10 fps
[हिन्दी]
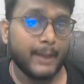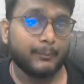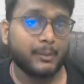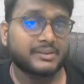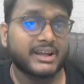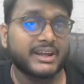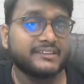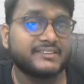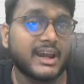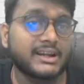आपको बताना
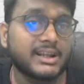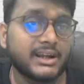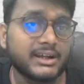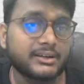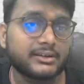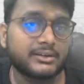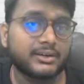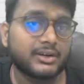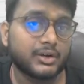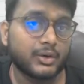है चैडलर
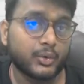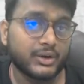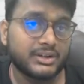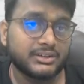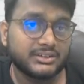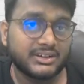गुड